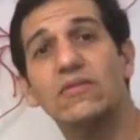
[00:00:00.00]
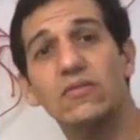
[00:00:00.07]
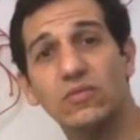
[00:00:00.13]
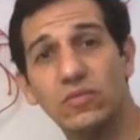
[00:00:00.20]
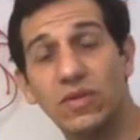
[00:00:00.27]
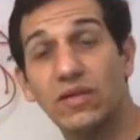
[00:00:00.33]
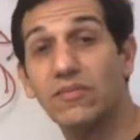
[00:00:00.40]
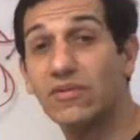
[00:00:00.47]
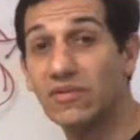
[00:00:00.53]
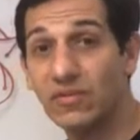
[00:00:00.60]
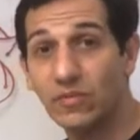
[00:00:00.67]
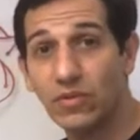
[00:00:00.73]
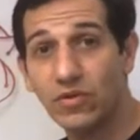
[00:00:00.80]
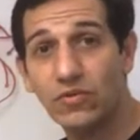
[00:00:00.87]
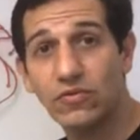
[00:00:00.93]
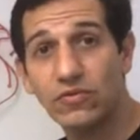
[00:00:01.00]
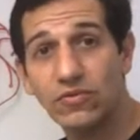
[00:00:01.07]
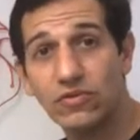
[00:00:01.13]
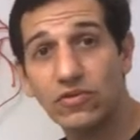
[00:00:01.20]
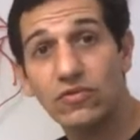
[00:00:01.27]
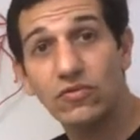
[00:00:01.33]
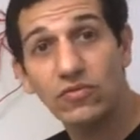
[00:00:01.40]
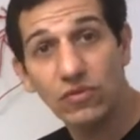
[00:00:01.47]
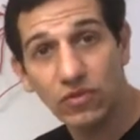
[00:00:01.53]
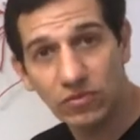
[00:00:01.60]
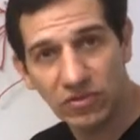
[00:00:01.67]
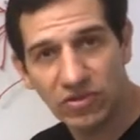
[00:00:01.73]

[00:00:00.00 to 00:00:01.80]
Tudo bem, mas você não pode confundir com volume